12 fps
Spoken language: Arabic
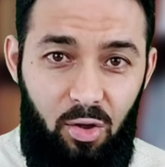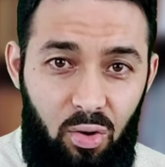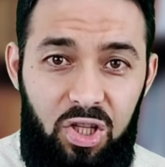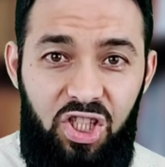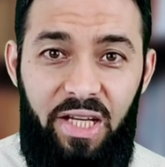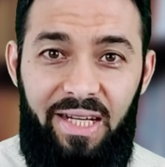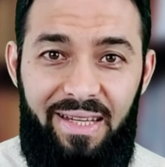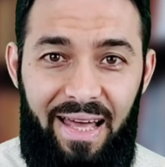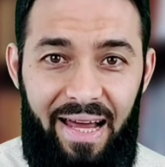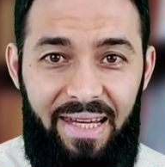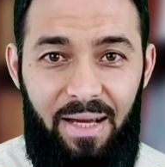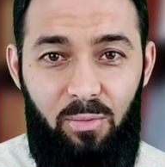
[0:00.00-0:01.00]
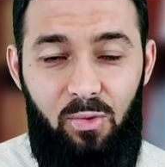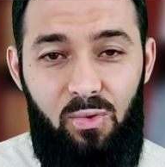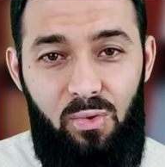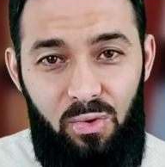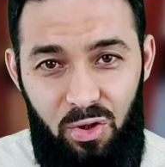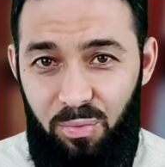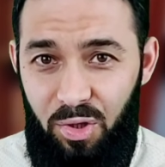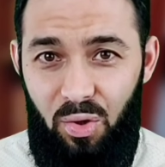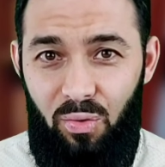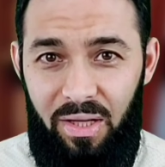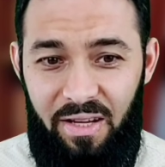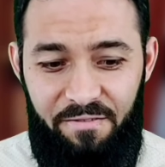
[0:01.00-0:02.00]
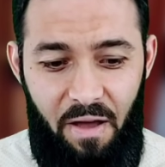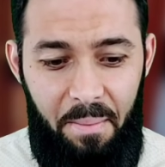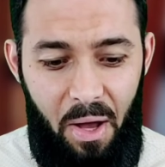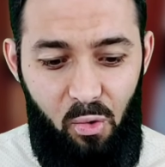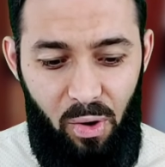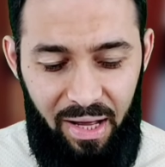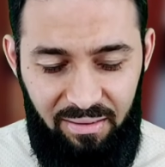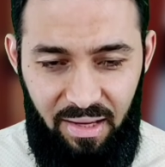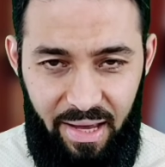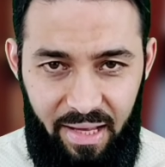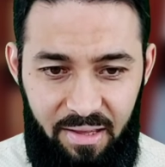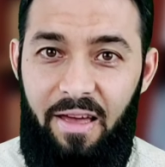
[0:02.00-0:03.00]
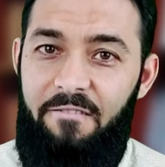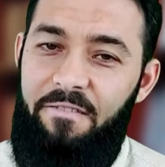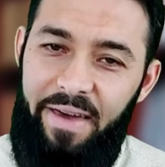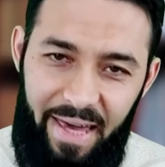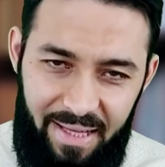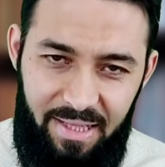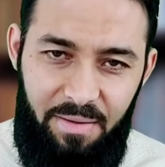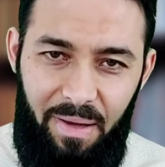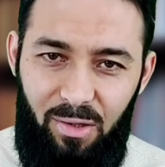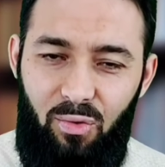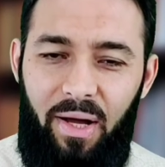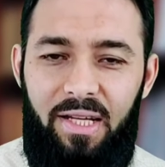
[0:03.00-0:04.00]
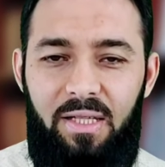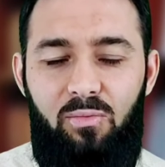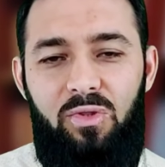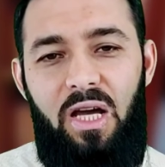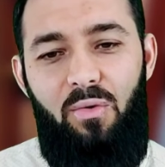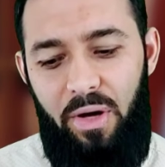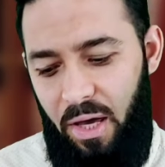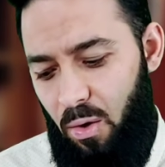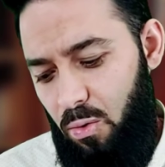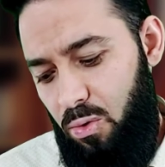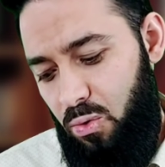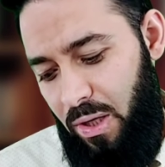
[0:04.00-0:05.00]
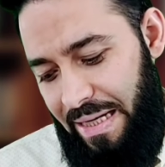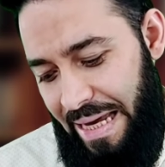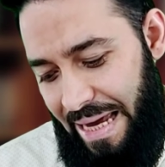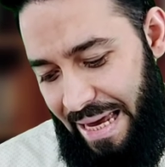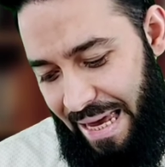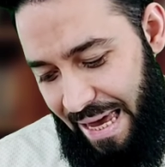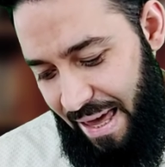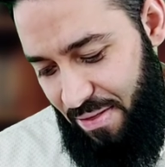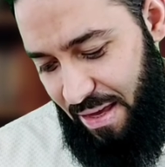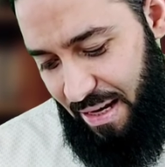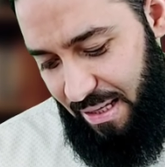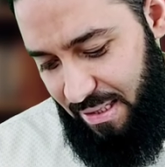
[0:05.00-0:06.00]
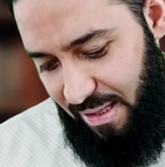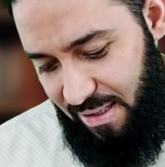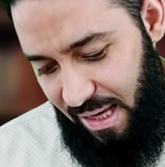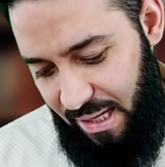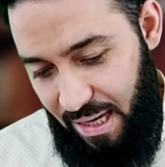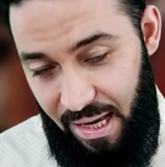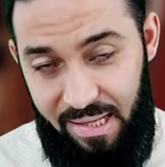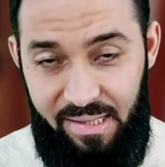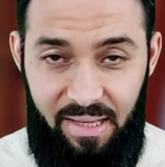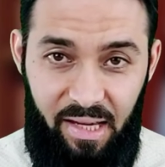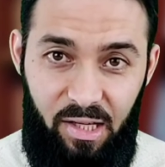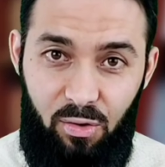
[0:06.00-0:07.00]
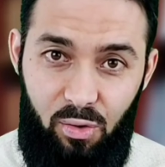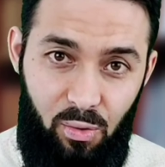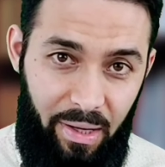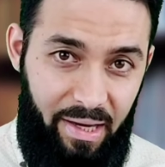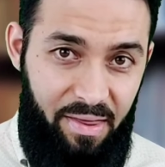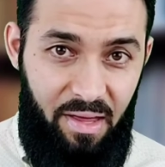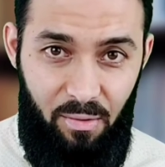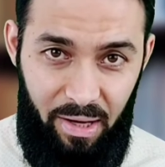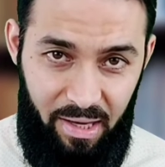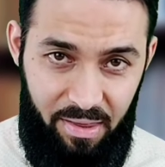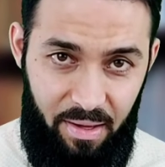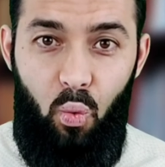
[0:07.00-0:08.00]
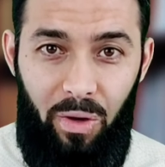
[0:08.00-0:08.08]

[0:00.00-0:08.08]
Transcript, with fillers: كل شيء نتعلمه يمكن أن نفهمه خطأ فيأتي من يعلمنا ويقول لنا هذا ليس صحيح الصحيح هو كذا وكذا